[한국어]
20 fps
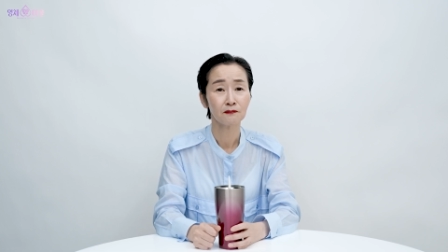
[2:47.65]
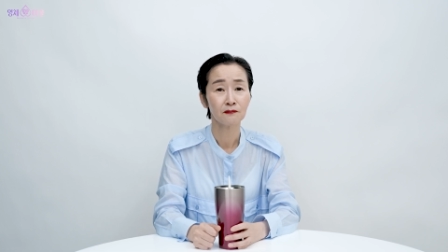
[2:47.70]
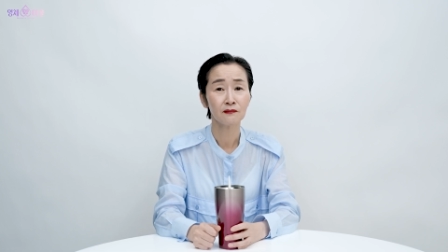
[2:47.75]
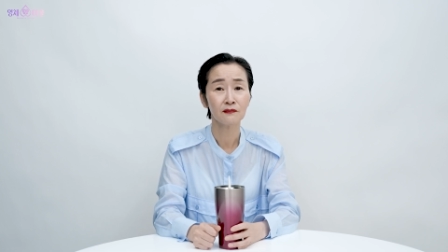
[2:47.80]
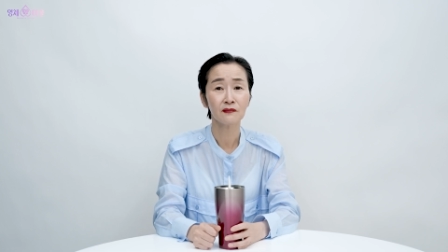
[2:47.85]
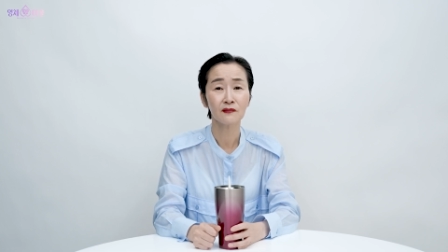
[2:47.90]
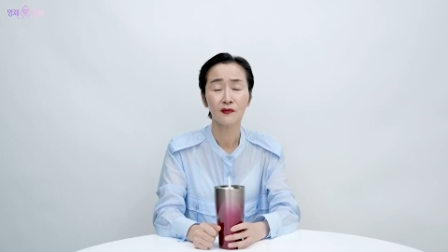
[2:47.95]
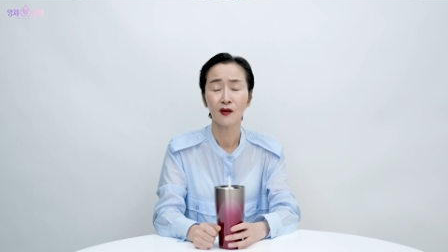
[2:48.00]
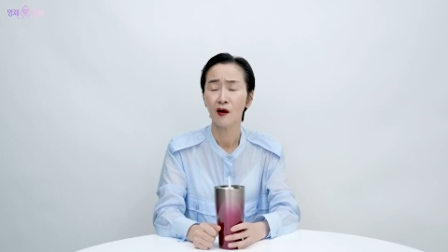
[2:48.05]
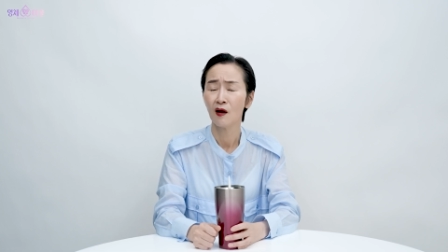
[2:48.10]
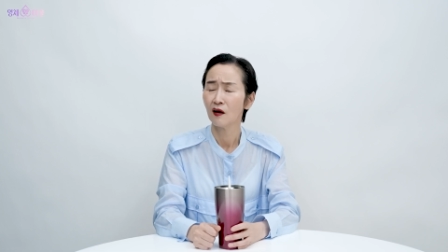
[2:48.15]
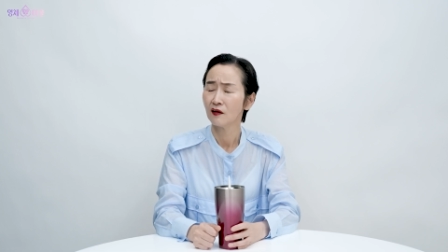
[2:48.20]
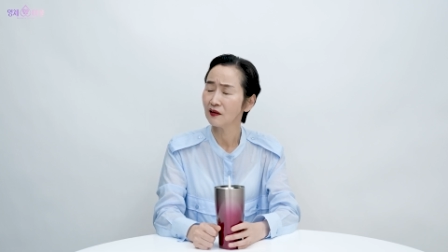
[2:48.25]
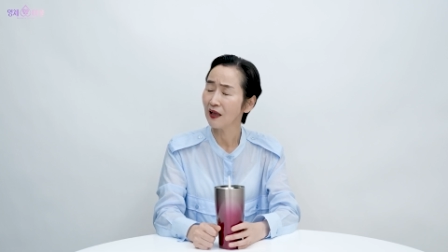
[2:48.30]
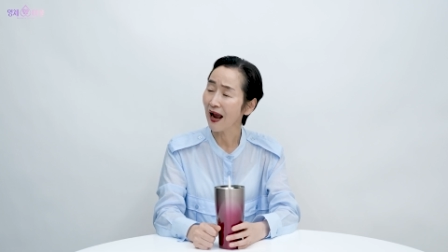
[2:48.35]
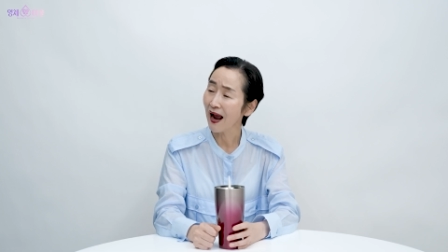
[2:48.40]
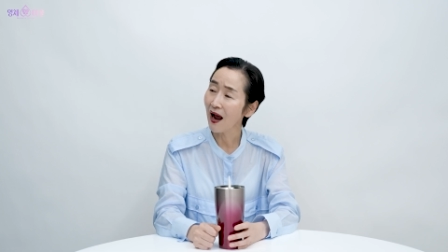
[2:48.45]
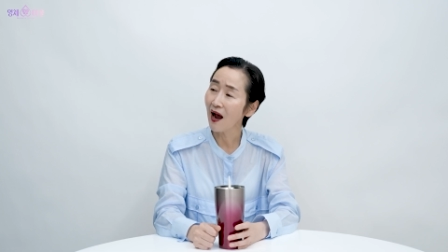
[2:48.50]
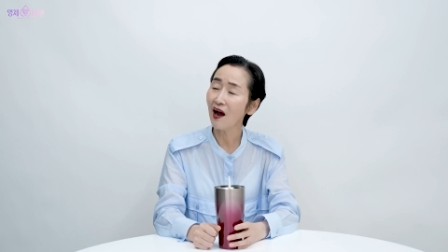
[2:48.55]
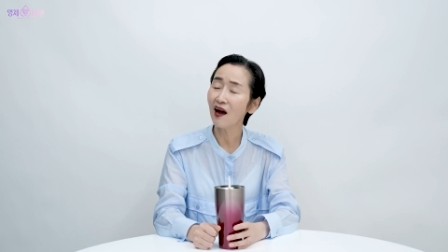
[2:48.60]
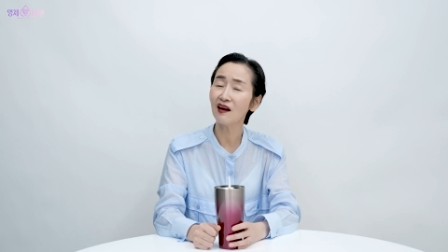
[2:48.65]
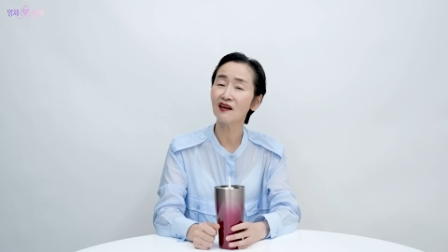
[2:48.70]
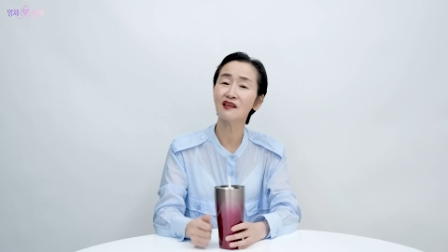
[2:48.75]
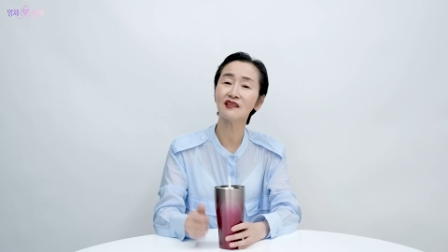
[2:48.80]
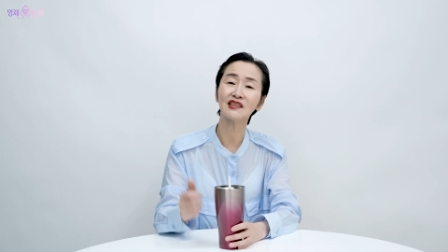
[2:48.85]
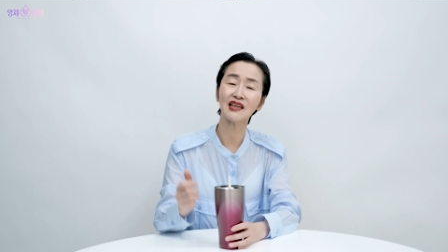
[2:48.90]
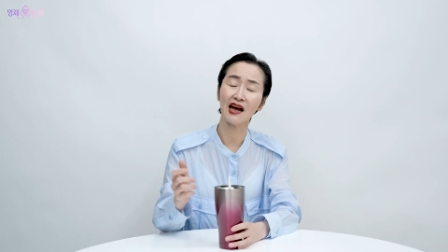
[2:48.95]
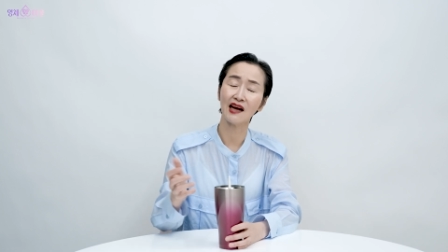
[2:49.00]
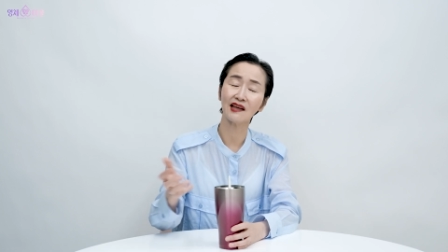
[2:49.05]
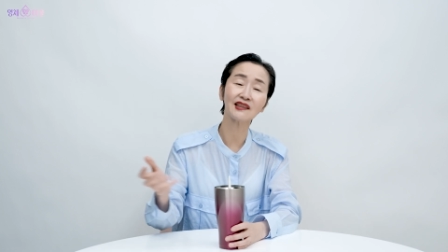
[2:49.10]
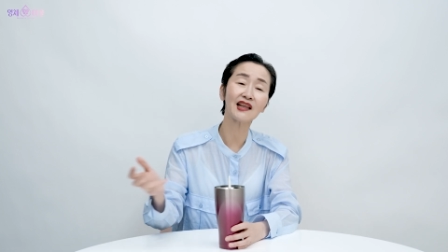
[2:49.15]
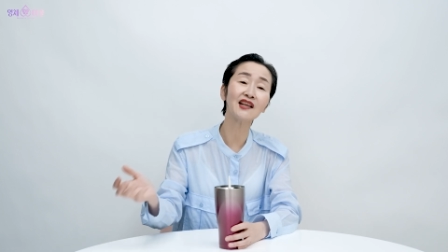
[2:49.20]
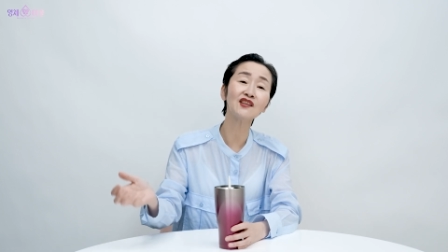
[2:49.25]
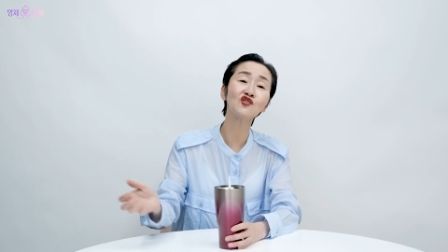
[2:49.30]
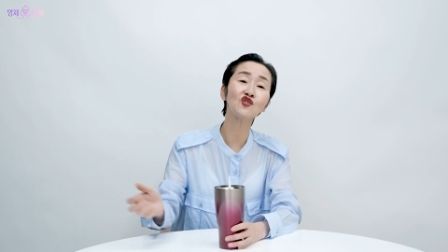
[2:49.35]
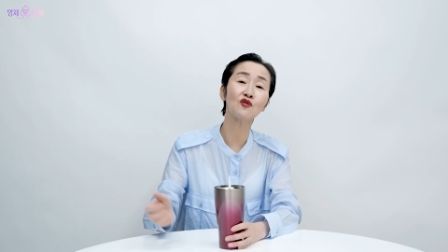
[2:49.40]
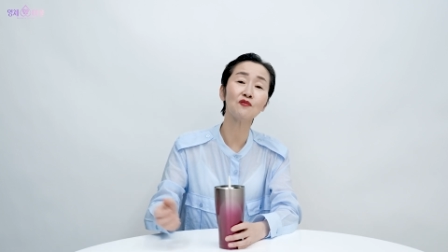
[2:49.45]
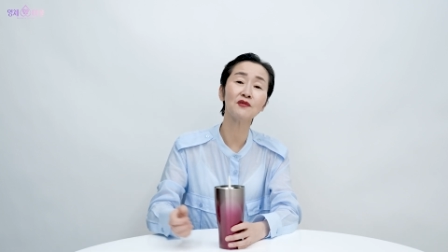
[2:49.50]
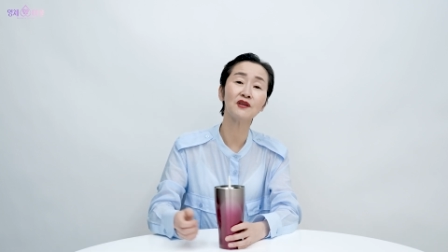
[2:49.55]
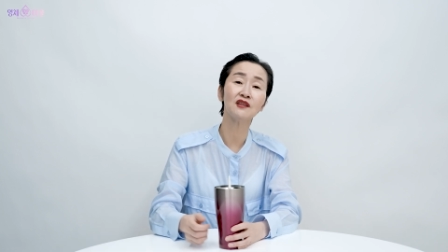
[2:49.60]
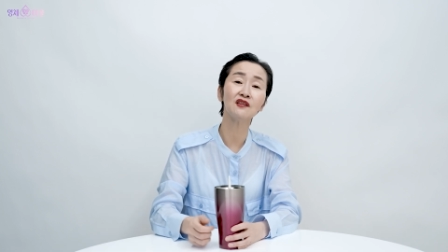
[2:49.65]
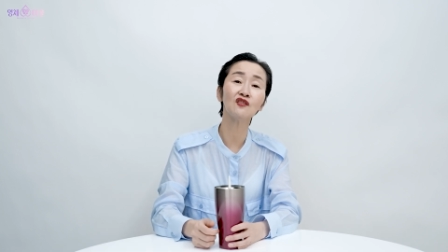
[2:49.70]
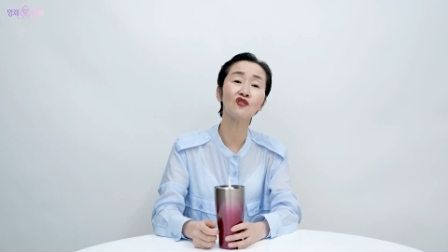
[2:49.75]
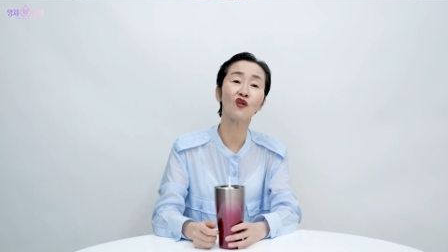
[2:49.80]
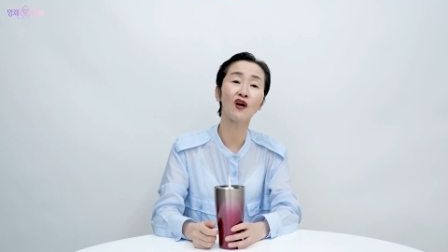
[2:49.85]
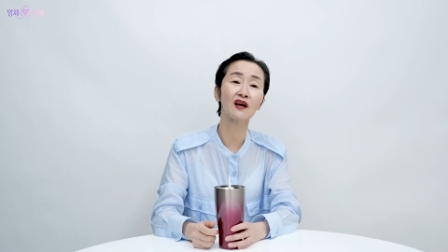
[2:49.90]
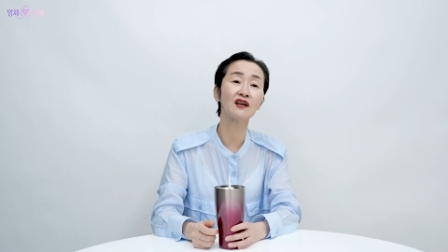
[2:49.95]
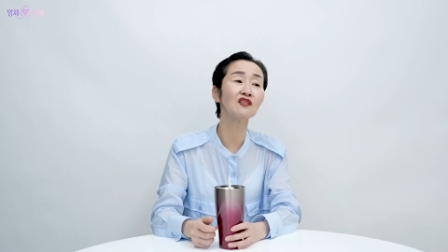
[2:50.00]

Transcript: 응. 다 그 장단점이 있는 거야.